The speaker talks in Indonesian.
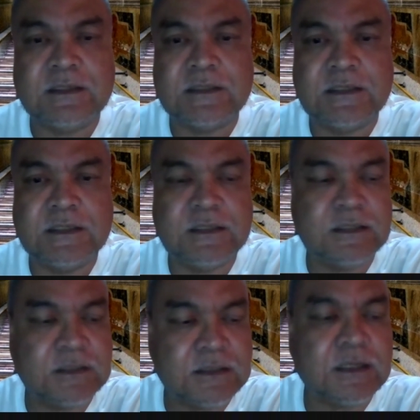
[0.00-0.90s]
Ya, jadi
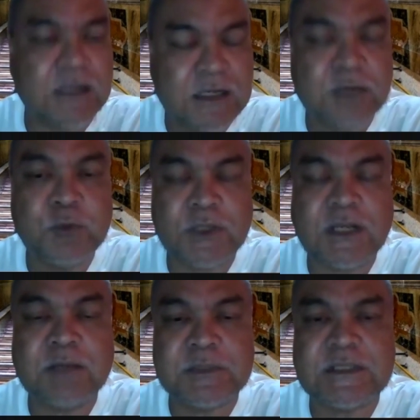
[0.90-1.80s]
ada
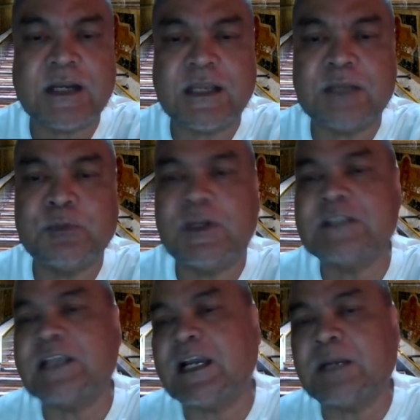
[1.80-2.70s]
kemungkinan besar akhir
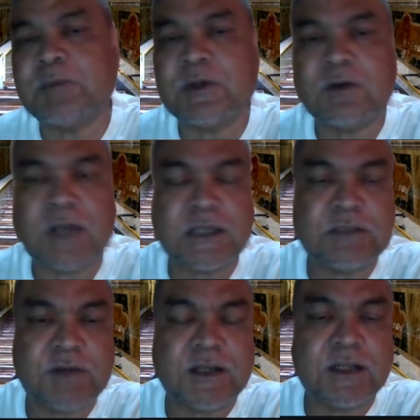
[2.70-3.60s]
bulan saya akan
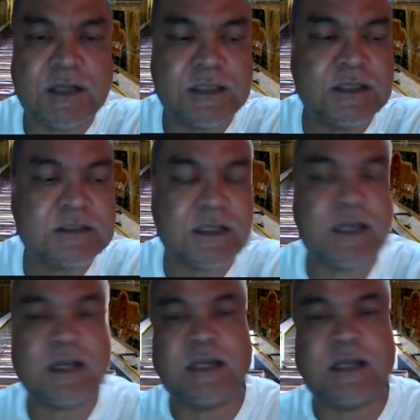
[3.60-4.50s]
menonaktifkan yang lainnya,
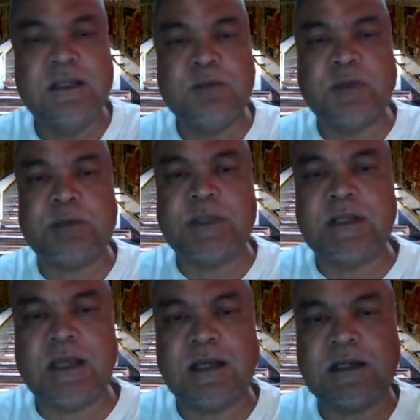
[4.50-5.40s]
saya akan
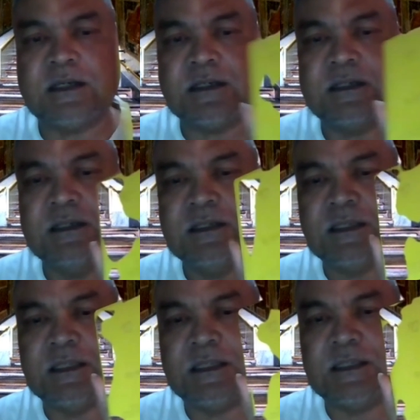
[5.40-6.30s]
berpindah ke
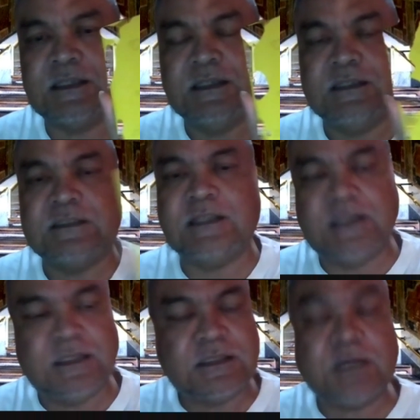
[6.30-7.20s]
ini.
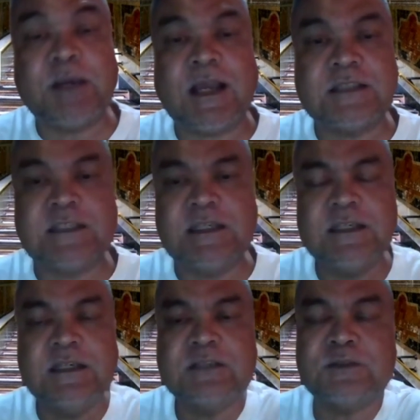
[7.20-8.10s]
Jadi terima
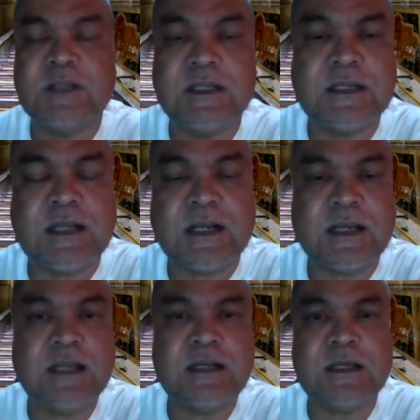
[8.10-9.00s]
kasih sudah
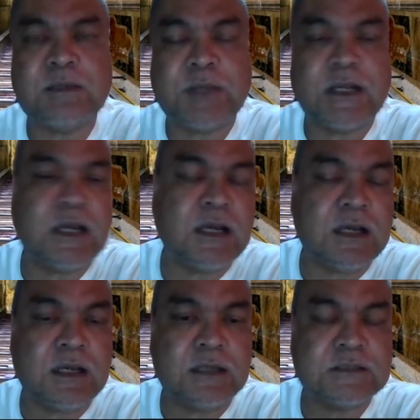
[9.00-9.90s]
dikenalkan uh, pada
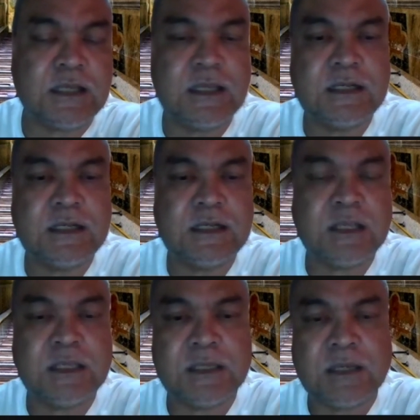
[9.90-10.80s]
saya
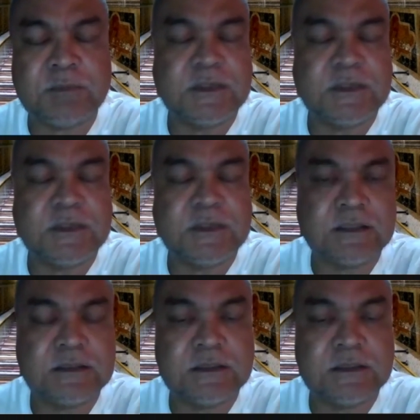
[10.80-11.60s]
dari uh,